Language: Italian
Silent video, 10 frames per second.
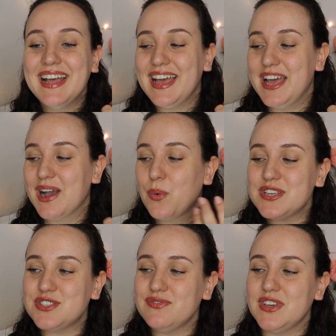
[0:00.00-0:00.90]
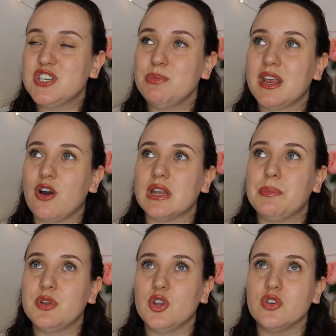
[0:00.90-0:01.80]
eh, questo invece mi ricorda
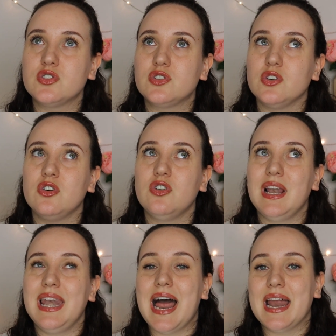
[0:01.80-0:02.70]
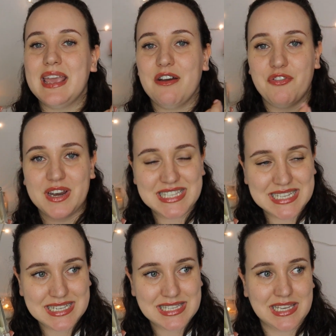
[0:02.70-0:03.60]
piuttosto l'aria
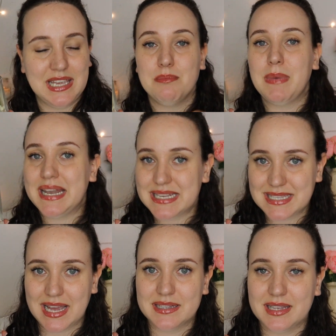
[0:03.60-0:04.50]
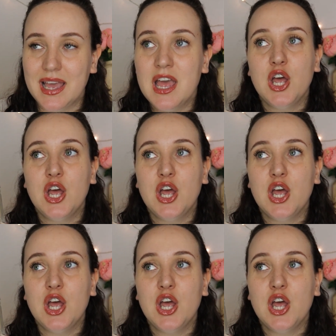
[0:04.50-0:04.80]
fresca sì, ma in estate.